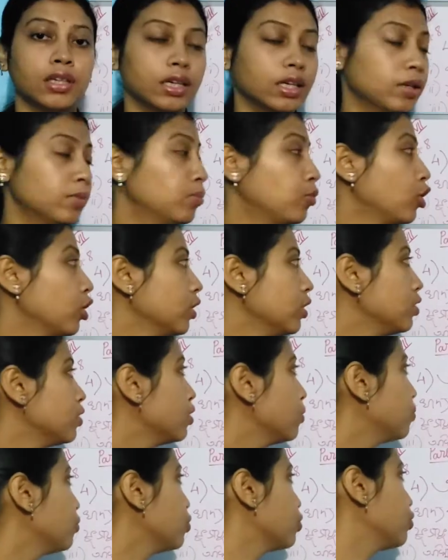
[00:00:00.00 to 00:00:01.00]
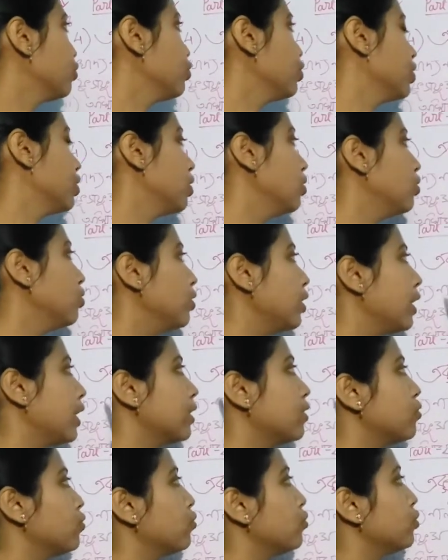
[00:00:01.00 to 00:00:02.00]
এর পরের যে প্রশ্ন সেটা হলো
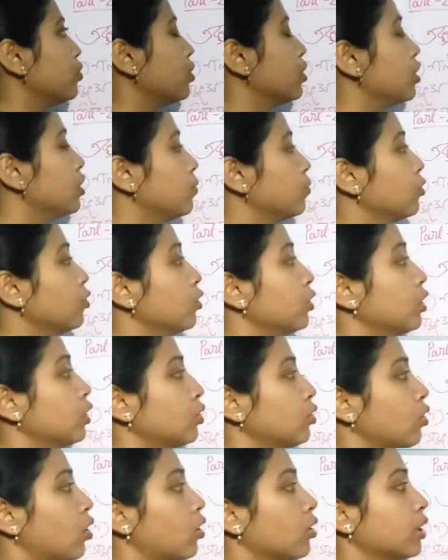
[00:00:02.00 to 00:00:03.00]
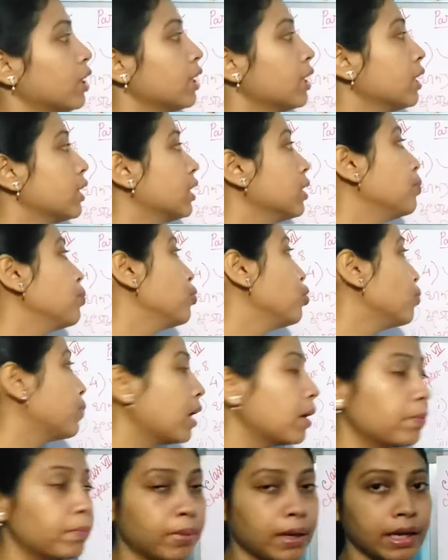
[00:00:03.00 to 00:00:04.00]
এক্স রশ্মি নিম্নলিখিত অঙ্গে কী কী
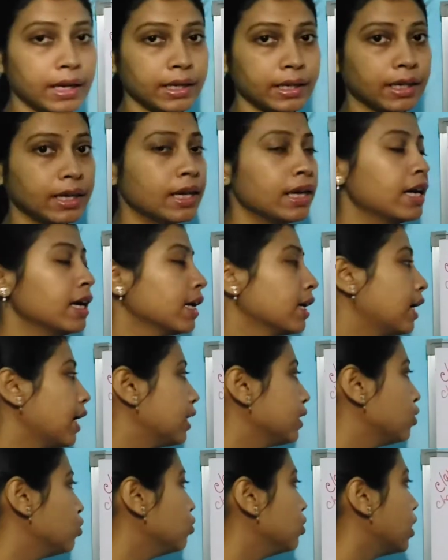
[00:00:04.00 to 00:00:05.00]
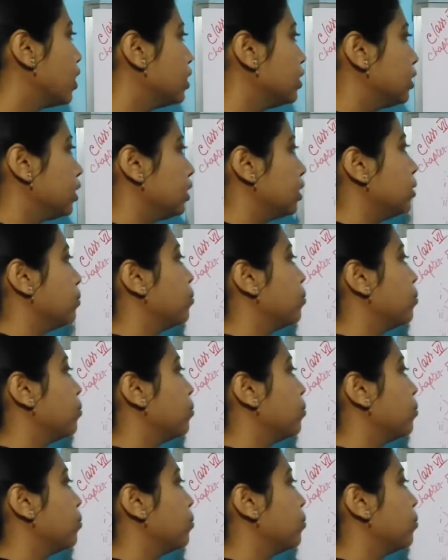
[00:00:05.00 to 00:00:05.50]
প্রভাব ফেলে খাদ্যনালীতে কী